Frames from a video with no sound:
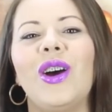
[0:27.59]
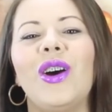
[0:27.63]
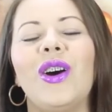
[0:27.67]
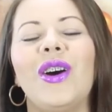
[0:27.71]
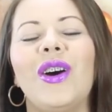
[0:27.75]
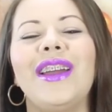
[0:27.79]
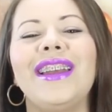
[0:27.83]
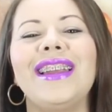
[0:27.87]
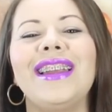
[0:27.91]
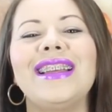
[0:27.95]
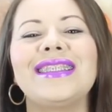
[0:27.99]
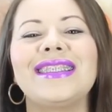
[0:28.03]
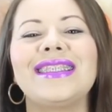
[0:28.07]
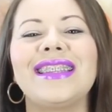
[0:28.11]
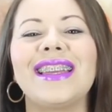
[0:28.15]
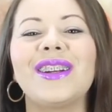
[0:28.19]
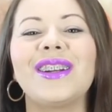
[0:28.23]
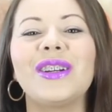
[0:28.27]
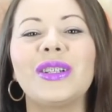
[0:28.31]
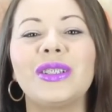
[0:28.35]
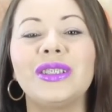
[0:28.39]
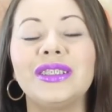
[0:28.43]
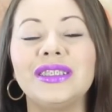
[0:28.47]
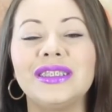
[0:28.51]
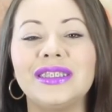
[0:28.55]
Hoy les
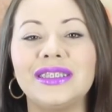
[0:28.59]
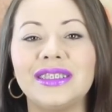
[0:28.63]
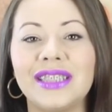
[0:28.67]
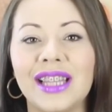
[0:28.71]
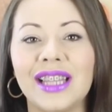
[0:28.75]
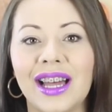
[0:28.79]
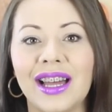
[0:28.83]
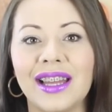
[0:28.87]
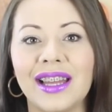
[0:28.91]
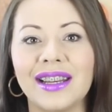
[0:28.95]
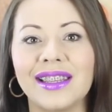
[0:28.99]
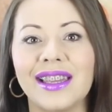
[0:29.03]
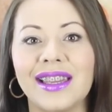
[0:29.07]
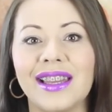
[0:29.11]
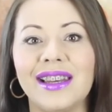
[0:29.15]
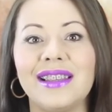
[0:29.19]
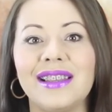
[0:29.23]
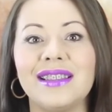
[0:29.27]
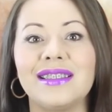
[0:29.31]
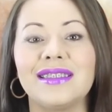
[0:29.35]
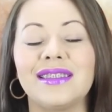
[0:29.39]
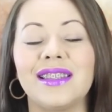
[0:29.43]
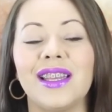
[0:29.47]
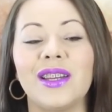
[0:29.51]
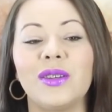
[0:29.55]
quiero contar que
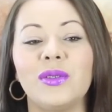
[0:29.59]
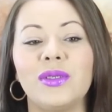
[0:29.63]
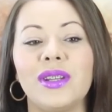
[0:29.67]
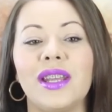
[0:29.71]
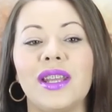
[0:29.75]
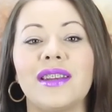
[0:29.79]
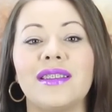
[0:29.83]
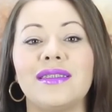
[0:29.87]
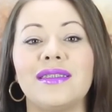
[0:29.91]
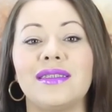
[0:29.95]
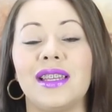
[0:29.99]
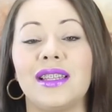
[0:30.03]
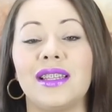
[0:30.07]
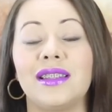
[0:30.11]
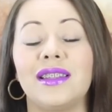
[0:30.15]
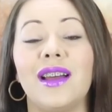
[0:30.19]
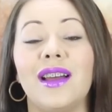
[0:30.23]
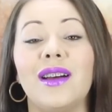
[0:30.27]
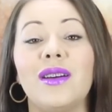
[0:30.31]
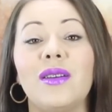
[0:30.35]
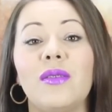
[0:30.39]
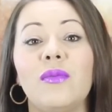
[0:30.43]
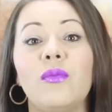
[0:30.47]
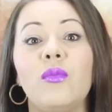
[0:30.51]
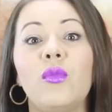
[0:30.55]
les tengo una
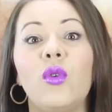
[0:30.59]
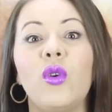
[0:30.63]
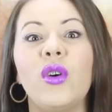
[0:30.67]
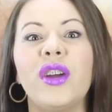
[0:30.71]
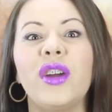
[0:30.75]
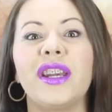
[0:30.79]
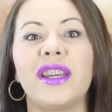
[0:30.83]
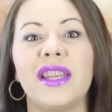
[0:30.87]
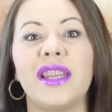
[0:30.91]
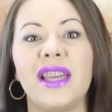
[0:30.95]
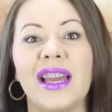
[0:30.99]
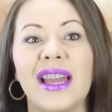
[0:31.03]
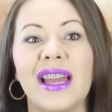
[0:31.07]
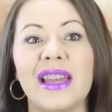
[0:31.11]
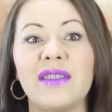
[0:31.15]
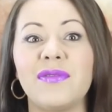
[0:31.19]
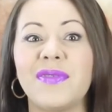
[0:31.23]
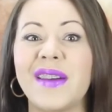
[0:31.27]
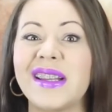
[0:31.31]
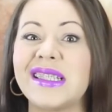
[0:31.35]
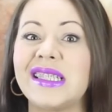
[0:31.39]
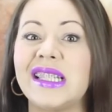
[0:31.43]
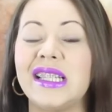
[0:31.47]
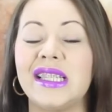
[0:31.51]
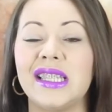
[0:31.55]
receta muy rica y
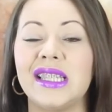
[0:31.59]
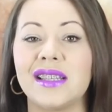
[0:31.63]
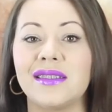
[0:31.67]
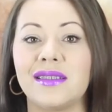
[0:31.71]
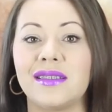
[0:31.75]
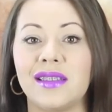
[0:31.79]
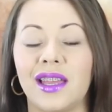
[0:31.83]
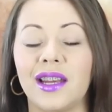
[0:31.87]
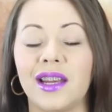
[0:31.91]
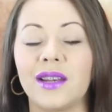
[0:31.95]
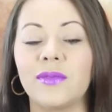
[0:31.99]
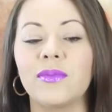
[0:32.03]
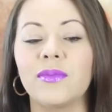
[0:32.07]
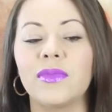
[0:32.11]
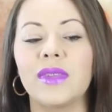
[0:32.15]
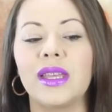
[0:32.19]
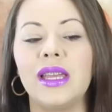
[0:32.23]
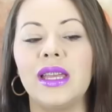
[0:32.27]
fácil de hacer.